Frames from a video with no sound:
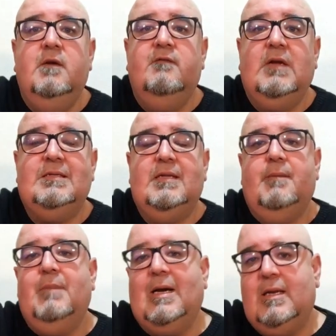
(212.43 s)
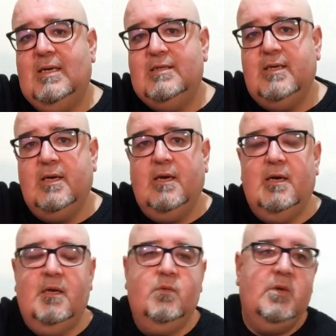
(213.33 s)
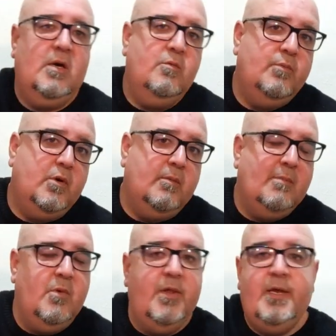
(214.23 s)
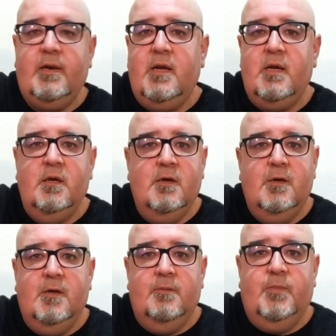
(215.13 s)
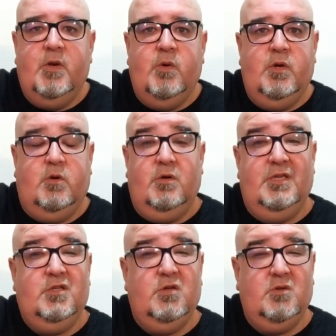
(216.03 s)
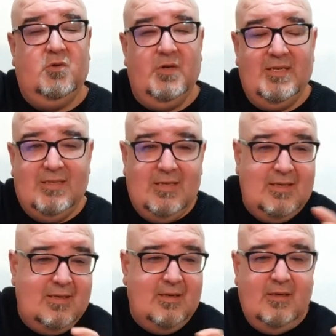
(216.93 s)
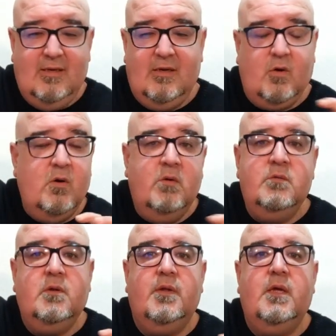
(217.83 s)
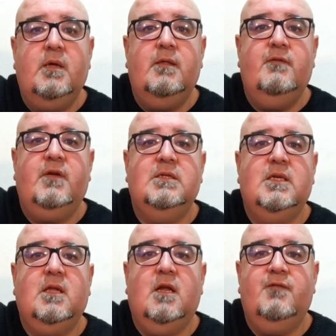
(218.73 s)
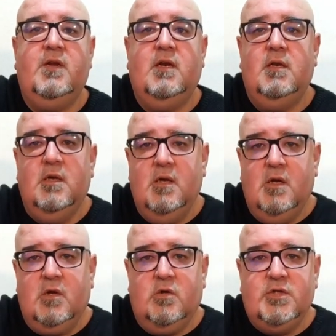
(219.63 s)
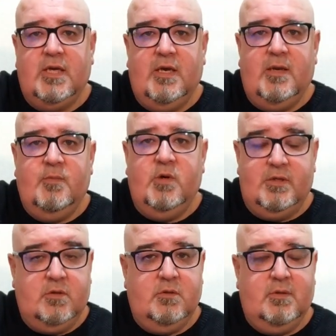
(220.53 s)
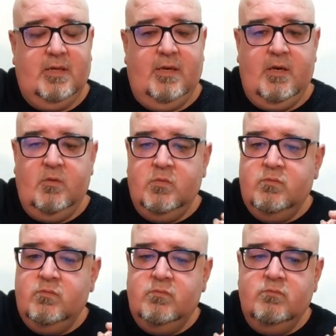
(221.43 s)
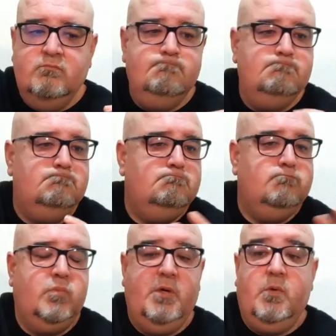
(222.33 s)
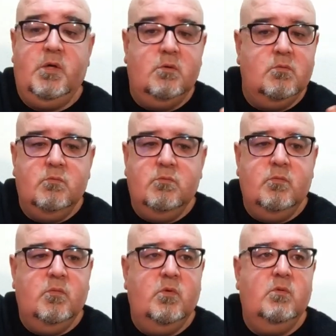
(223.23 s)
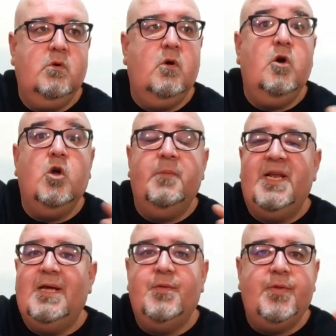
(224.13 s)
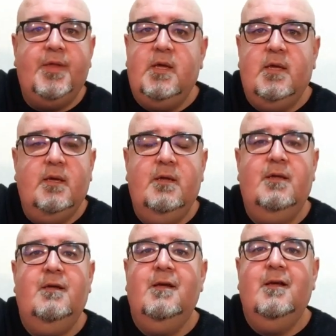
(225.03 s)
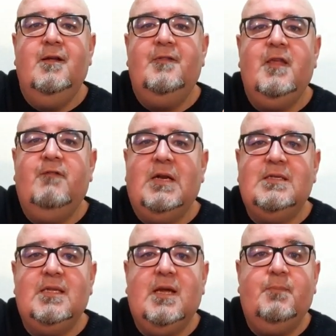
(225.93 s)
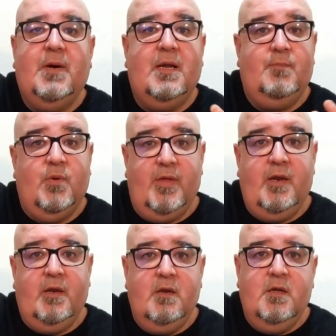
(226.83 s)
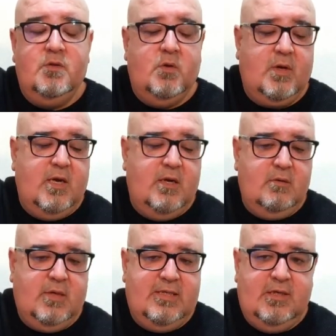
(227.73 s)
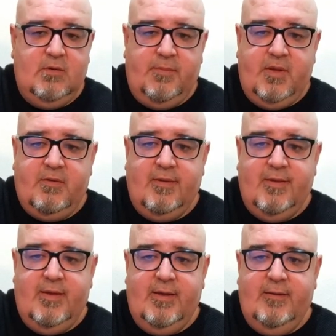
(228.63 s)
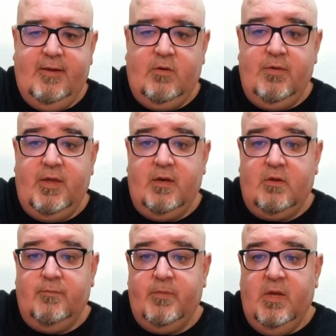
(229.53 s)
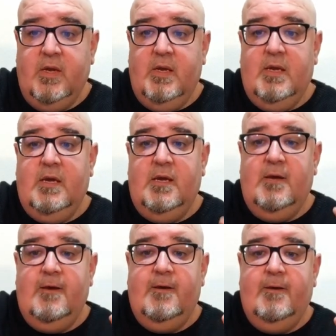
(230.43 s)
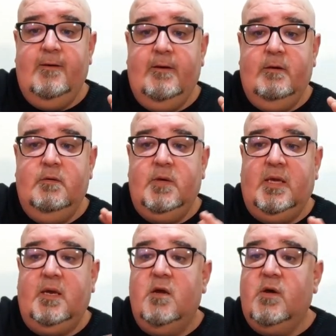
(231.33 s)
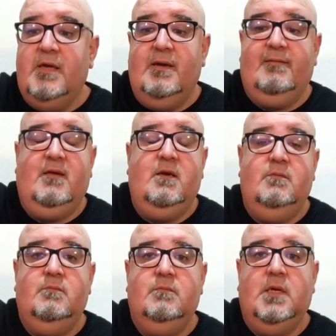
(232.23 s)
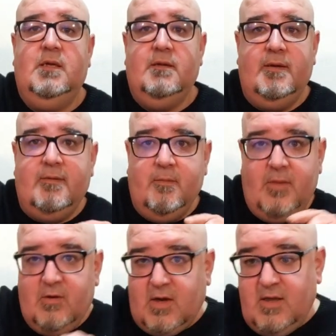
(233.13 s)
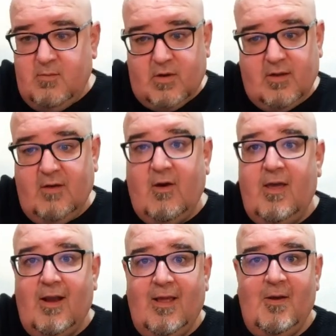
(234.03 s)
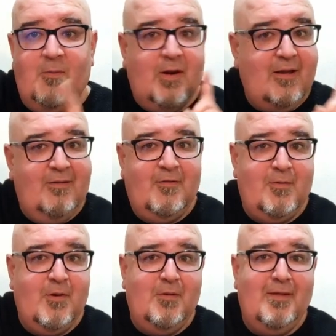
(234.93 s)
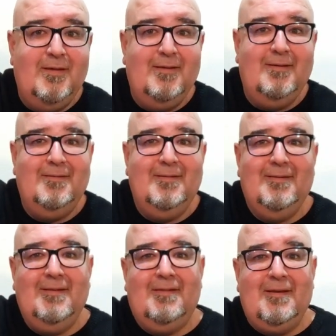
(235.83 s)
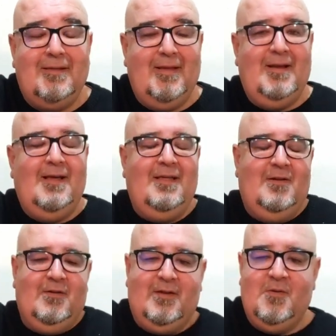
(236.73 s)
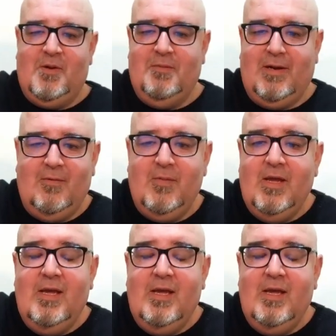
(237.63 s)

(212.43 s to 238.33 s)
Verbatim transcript: Falsetas más clásicas, algunas un poco más modernas, pero bueno, con eso, con ese conjunto de falsetas, al final conseguiremos eso, tener un, pues bueno, un conglomerado de, falsetas para poder tocar casi una pieza de, concierto. Eh, y creo que ya está. ¿Vale? Miro aquí porque tengo ahí el guión para que no se me olvide decirte nada de lo que tengo preparado.